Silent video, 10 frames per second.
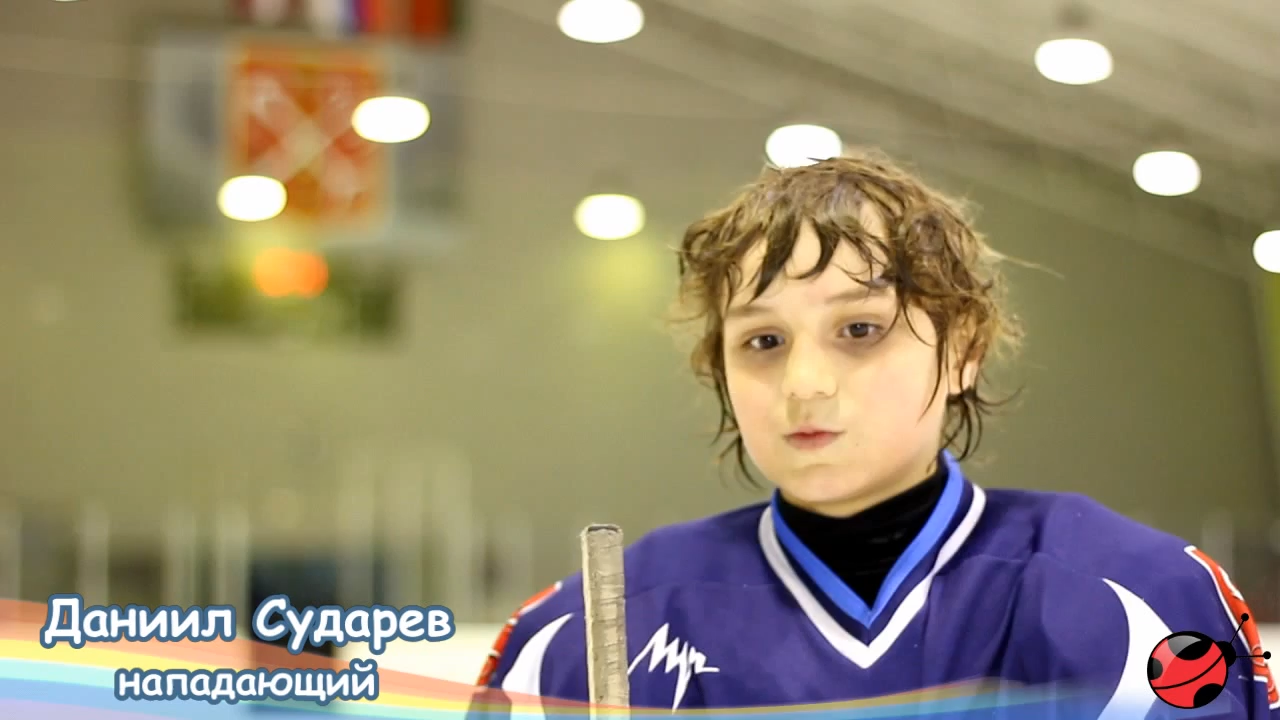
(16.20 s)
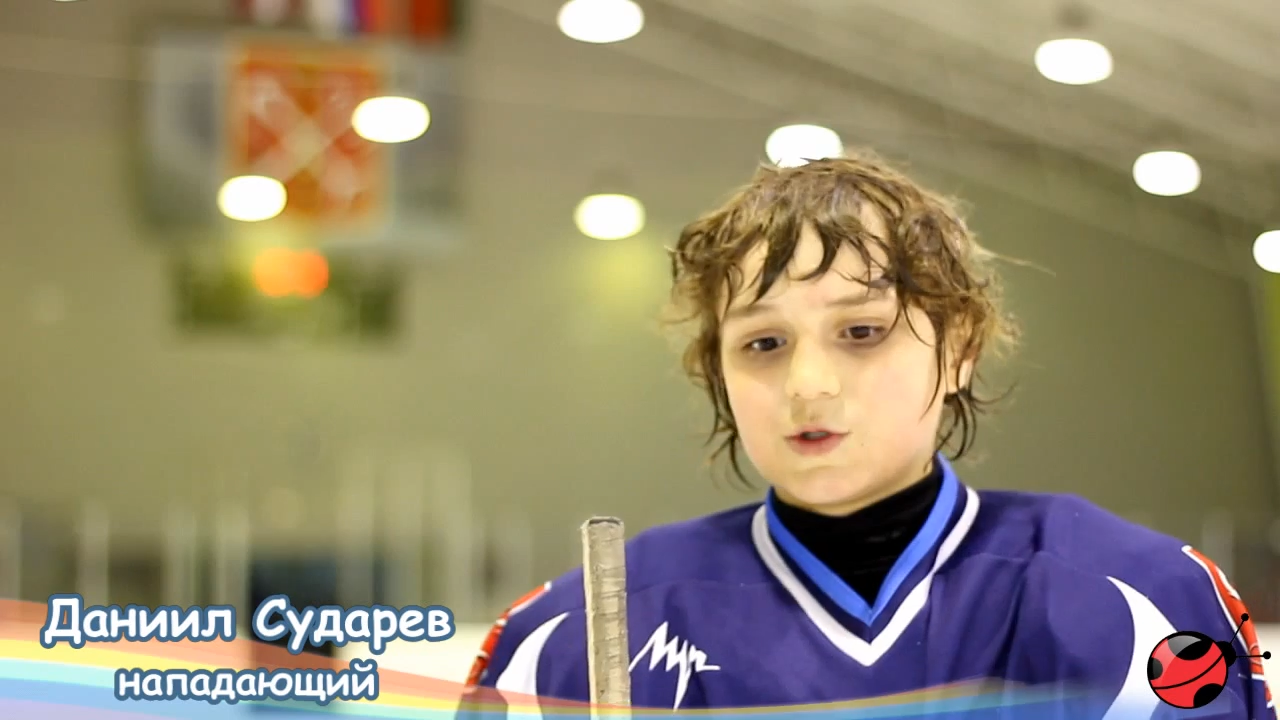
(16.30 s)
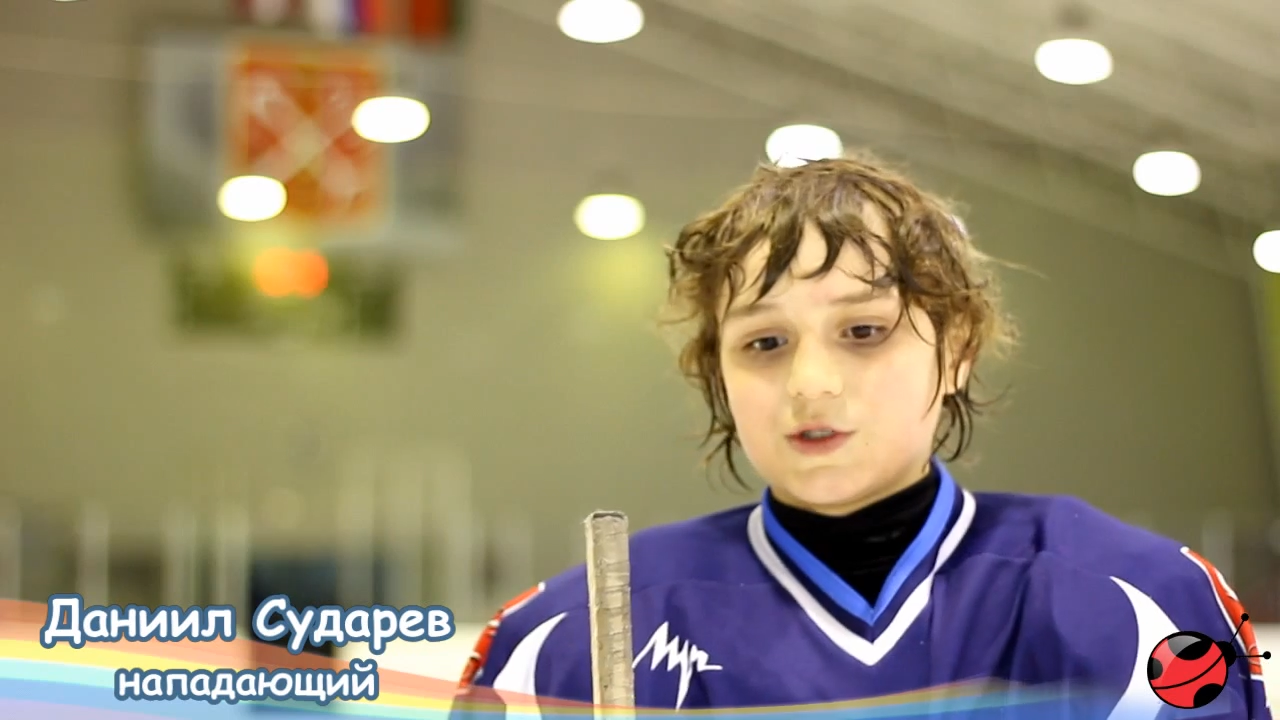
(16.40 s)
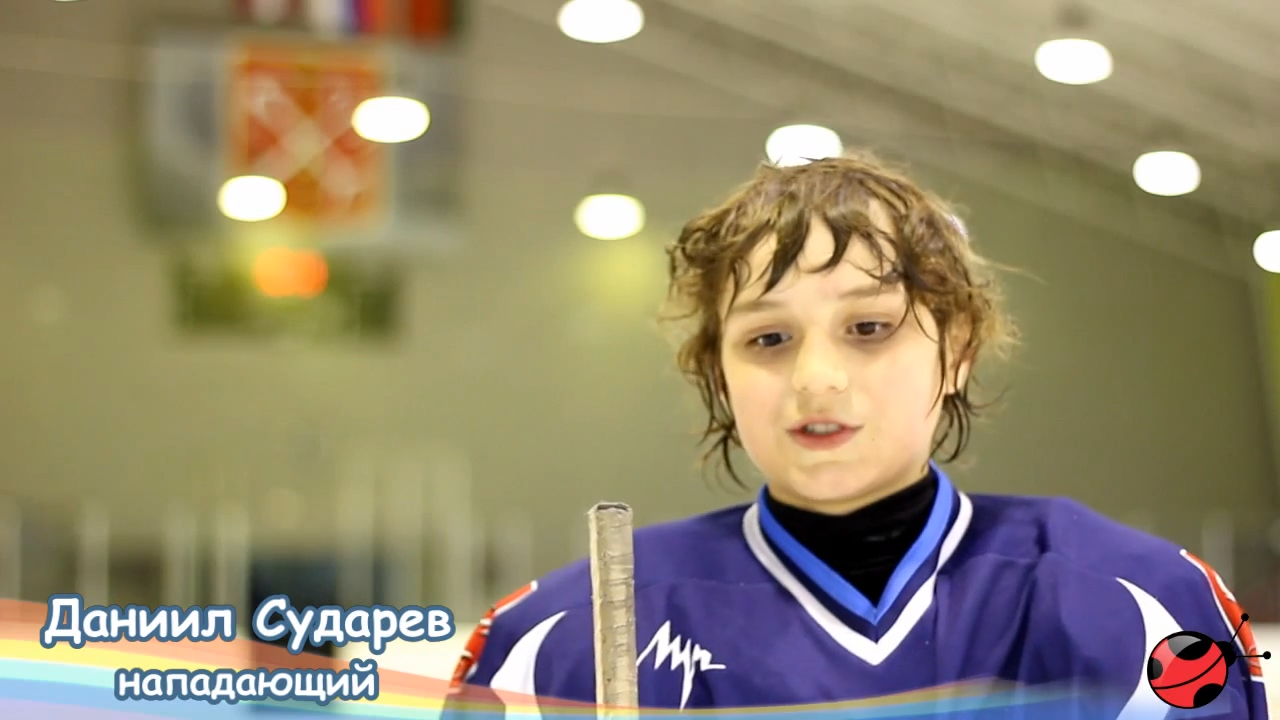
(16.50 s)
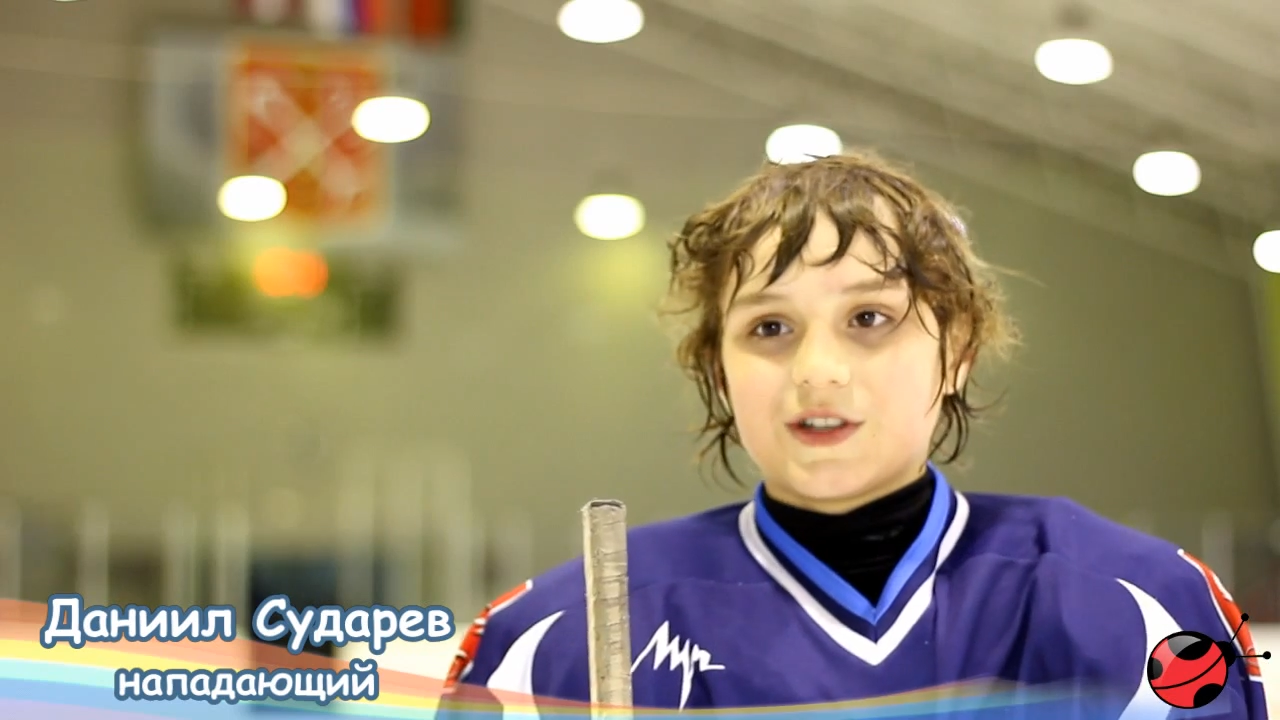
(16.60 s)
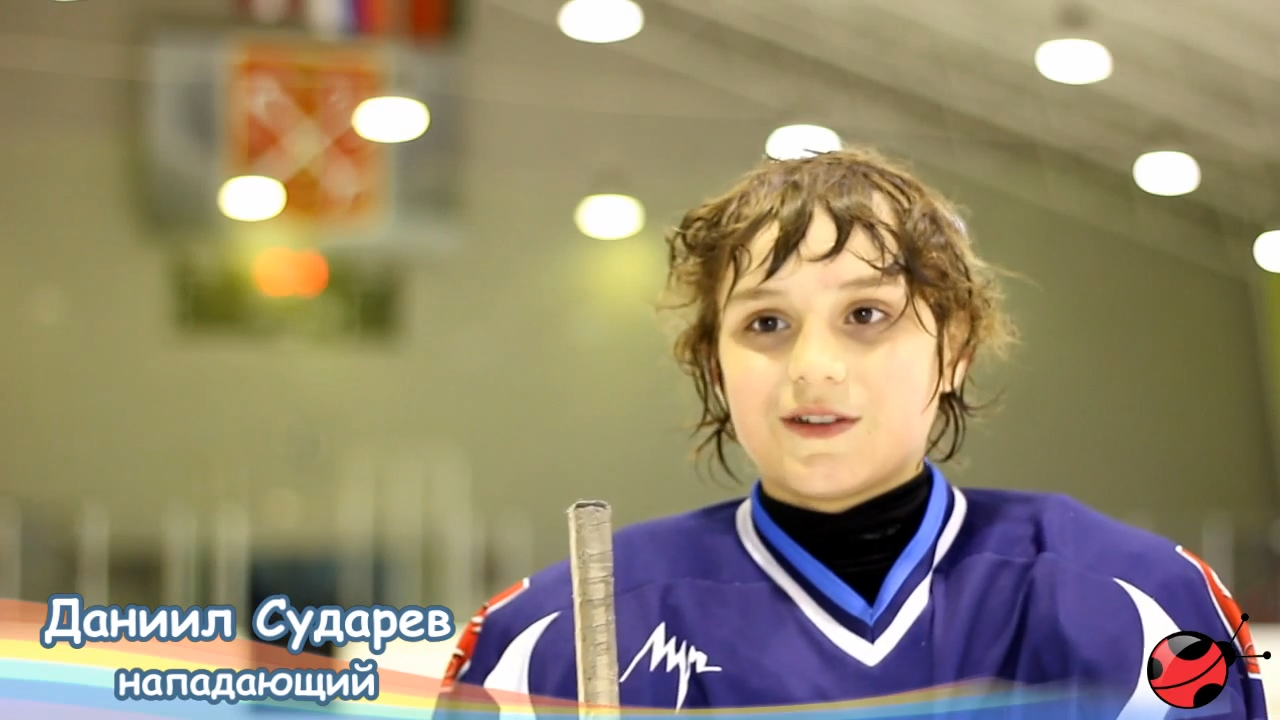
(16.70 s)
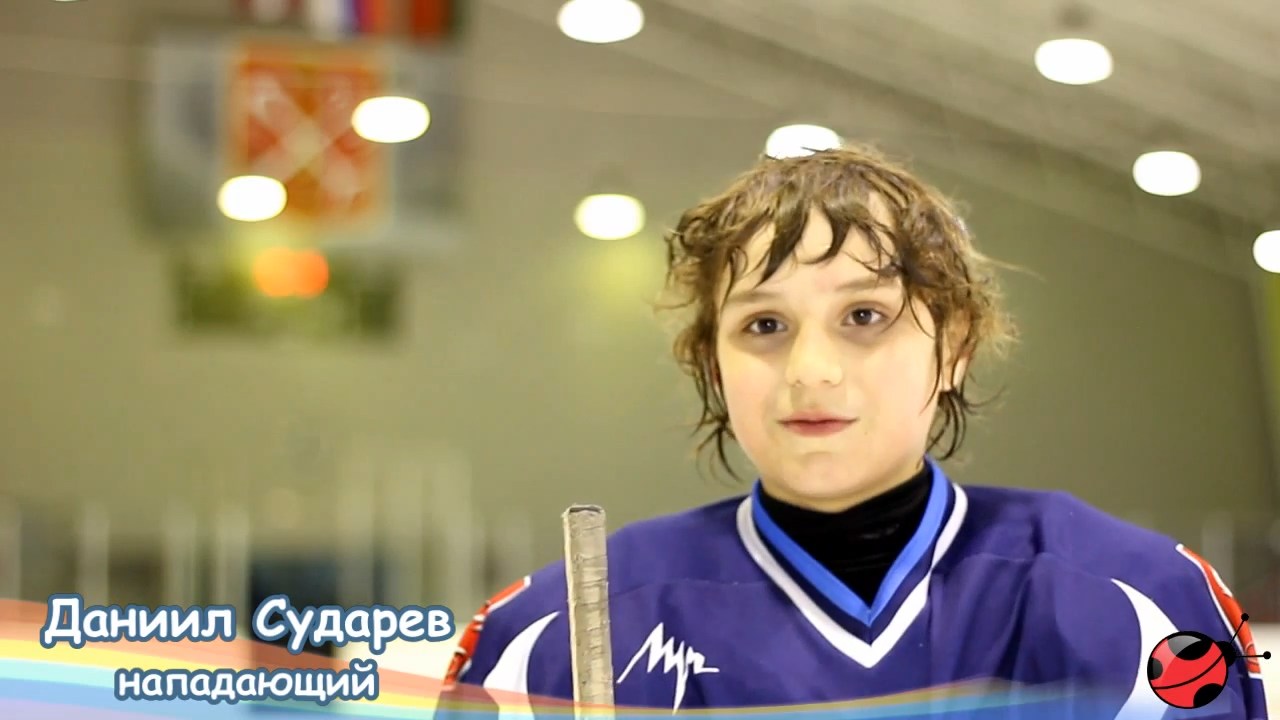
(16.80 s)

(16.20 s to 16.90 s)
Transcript: Ну, не знаю,